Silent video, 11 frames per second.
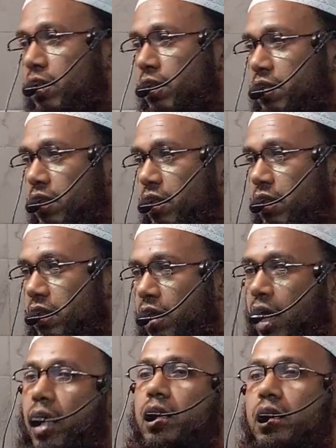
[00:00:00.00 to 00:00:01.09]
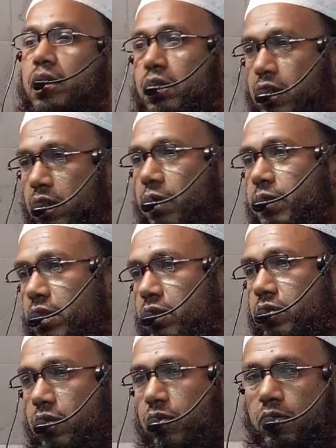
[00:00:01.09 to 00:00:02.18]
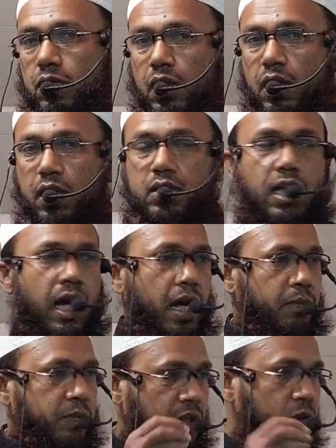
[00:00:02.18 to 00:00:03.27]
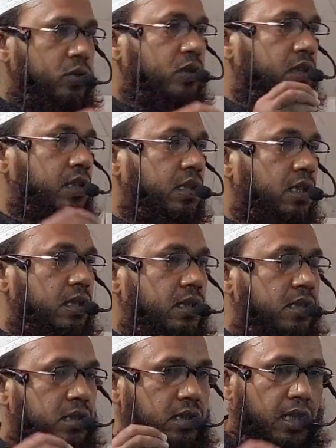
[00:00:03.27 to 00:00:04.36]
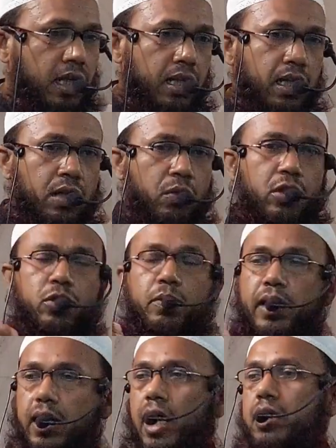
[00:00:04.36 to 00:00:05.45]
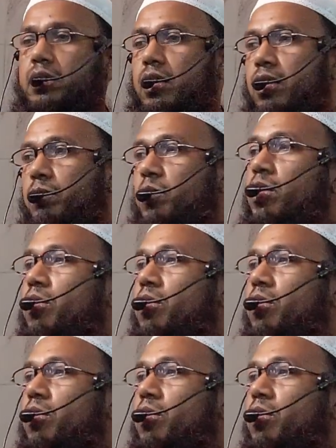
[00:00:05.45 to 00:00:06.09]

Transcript: কি একই নির্দেশ আমাদের জন্য যে আমরাও যদি জেনে অথবা না জেনে মনে